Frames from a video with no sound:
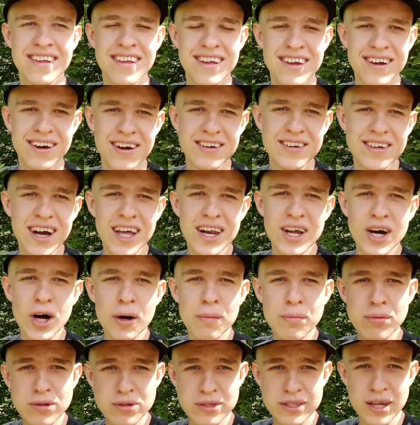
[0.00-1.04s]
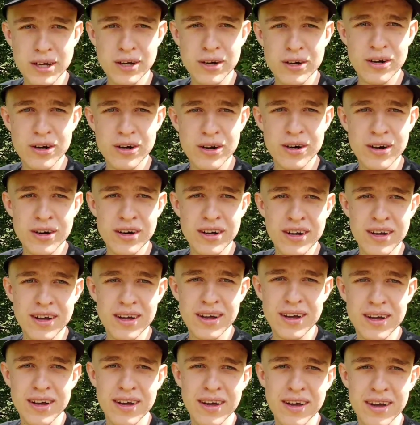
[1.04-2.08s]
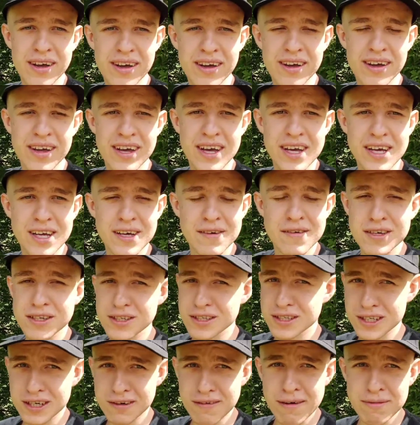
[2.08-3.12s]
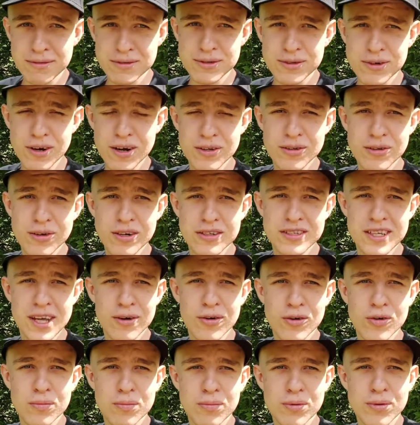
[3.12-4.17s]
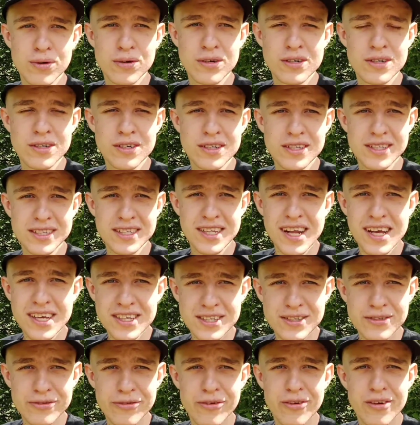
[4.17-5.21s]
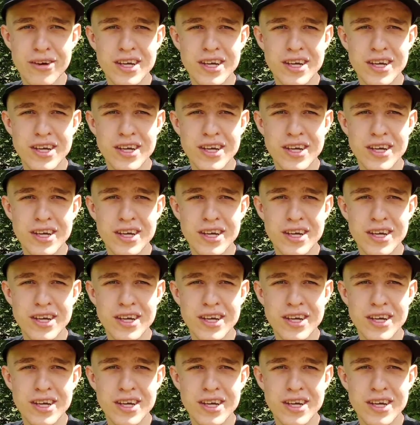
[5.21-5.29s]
kochani ale oprócz tego e, właśnie schowałem się trochę do krzaku bo strasznie